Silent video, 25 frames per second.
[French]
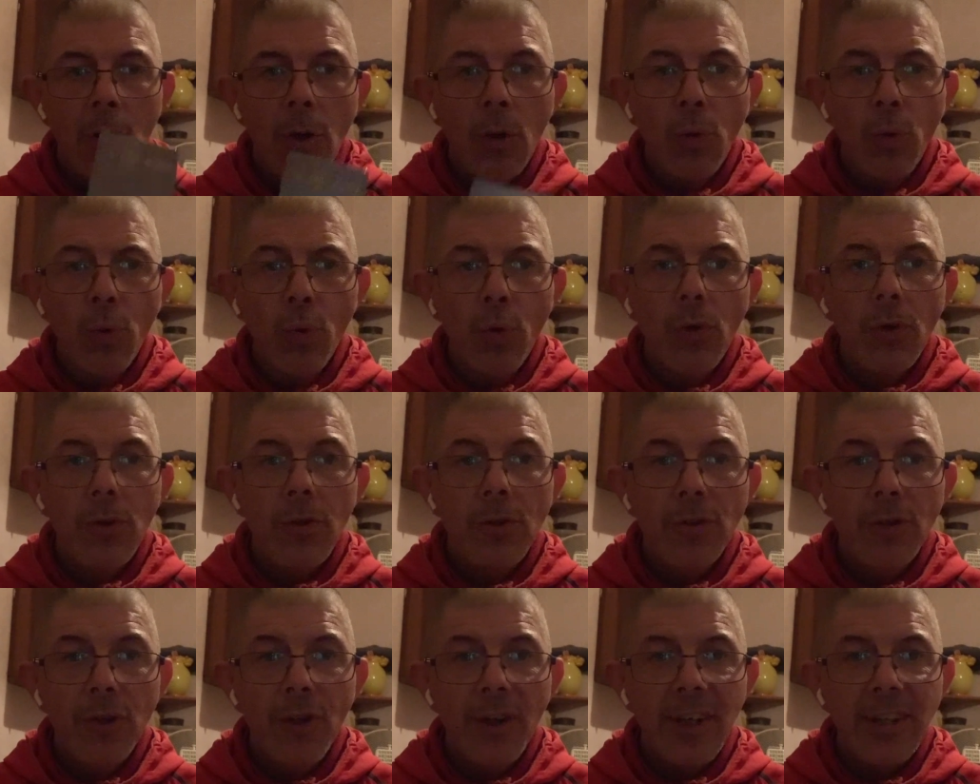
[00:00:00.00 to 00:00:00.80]
ou
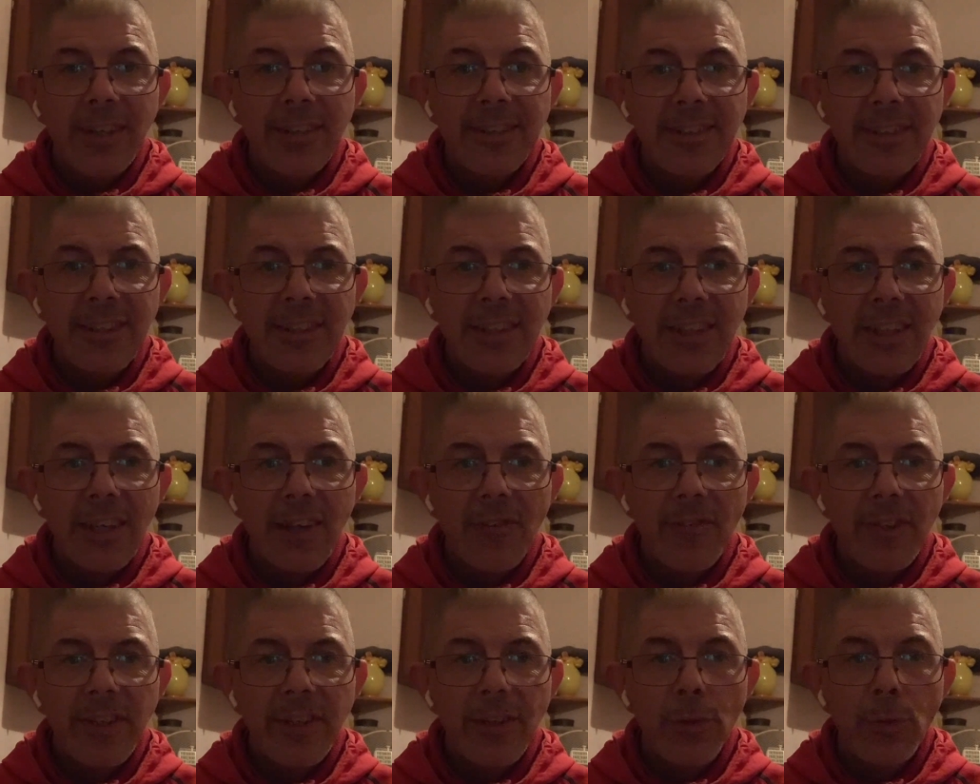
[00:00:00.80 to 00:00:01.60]
de rester
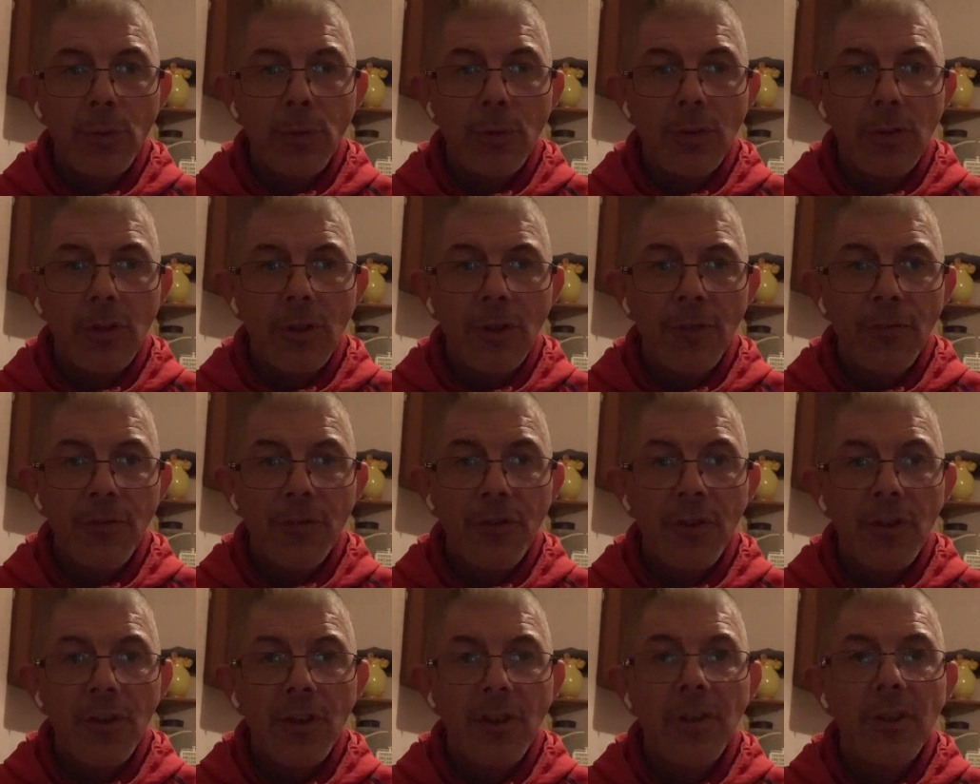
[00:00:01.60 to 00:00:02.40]
avec une
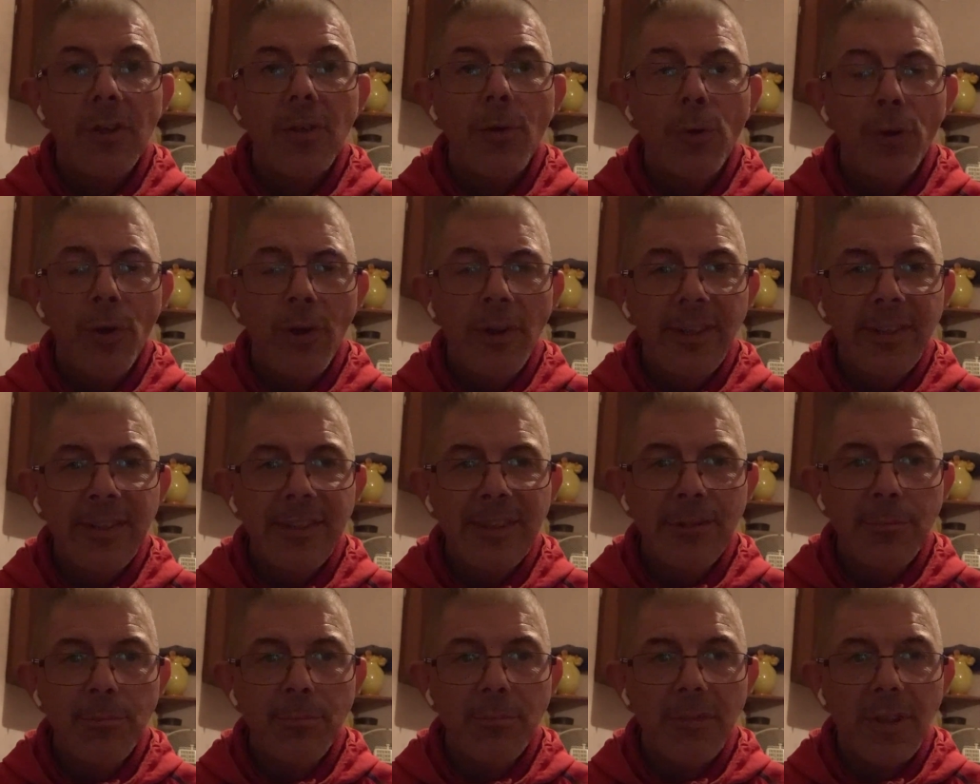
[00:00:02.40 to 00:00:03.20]
offre
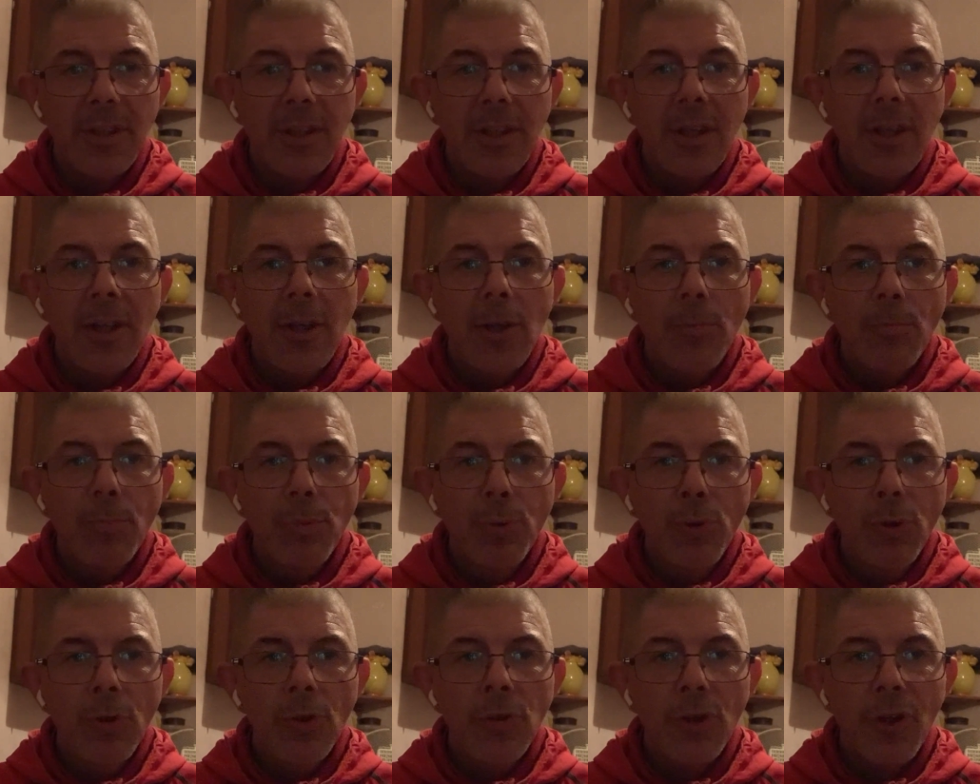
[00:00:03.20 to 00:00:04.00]
ultime
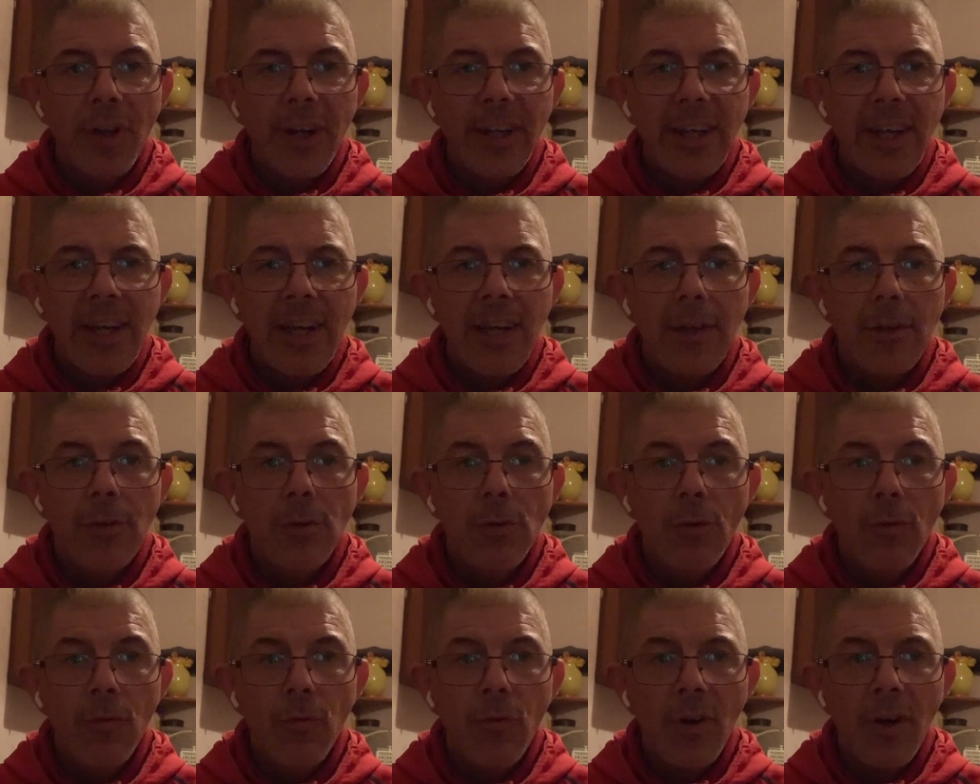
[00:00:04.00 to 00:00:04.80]
pour ne rien
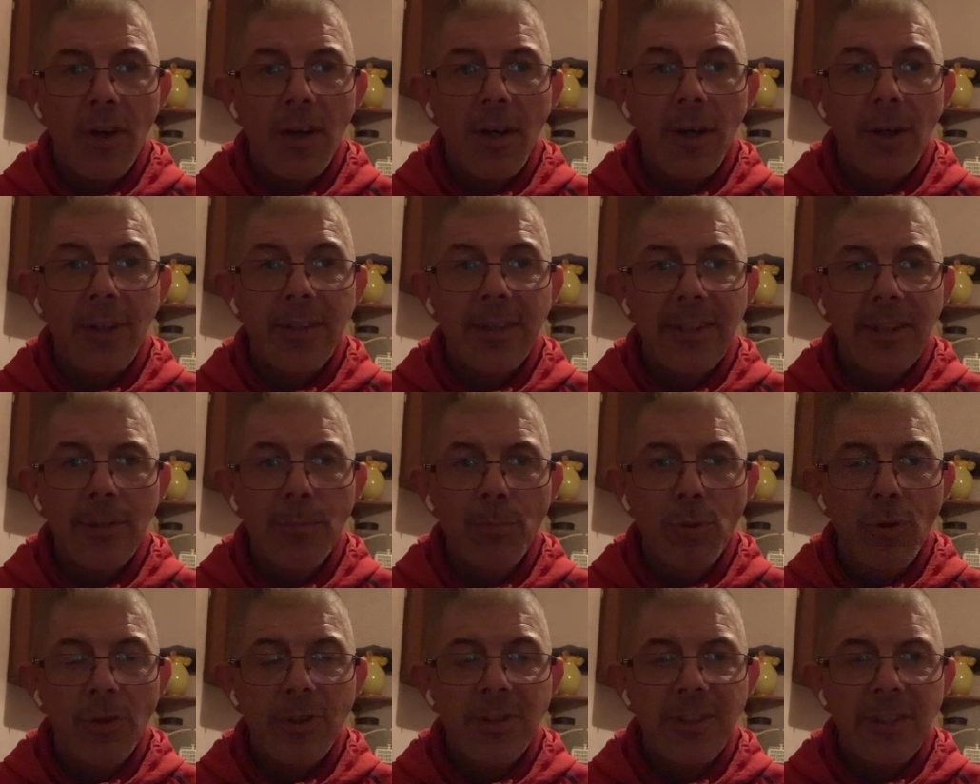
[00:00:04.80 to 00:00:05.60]
devoir
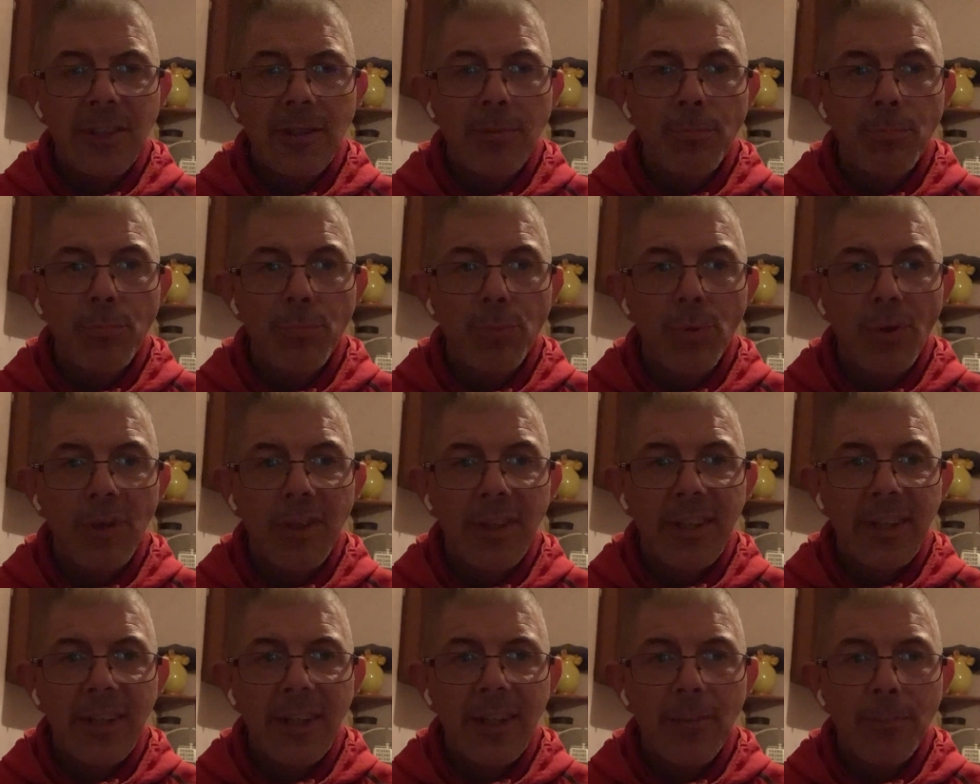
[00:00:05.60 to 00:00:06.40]
débourser pour
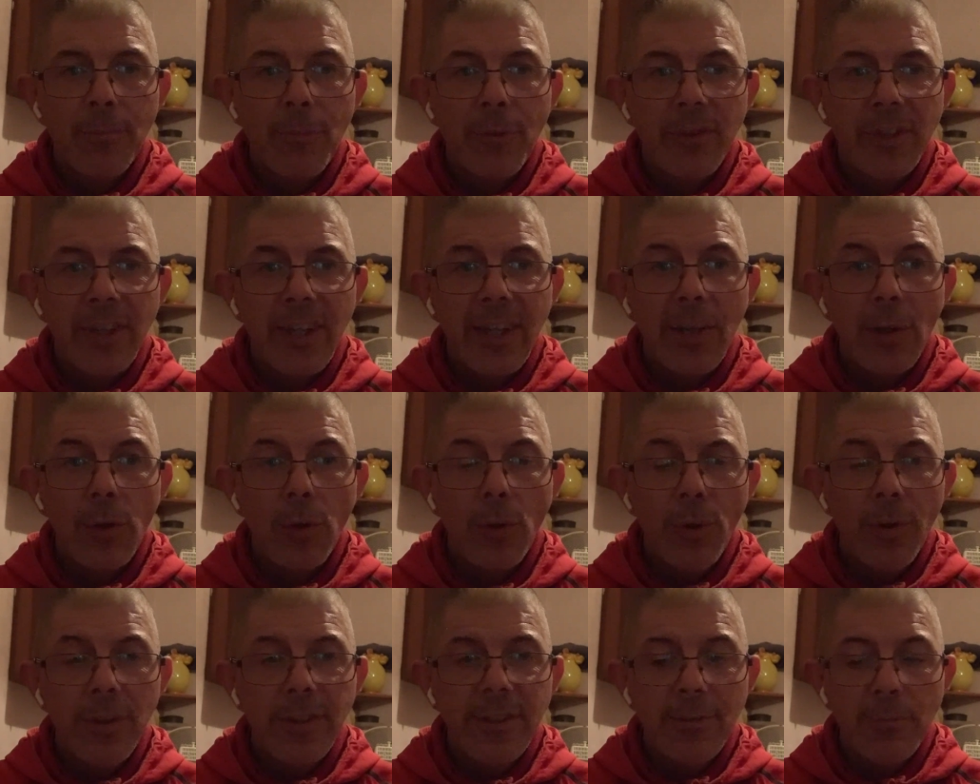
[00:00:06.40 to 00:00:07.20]
la carte bancaire
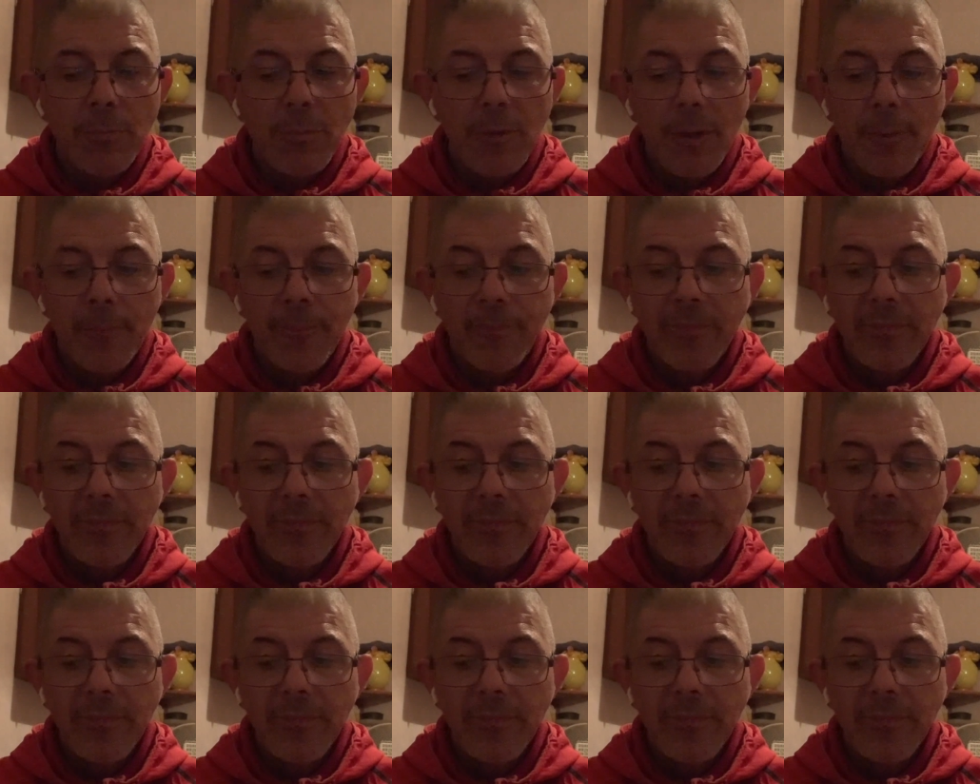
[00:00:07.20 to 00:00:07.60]
ultime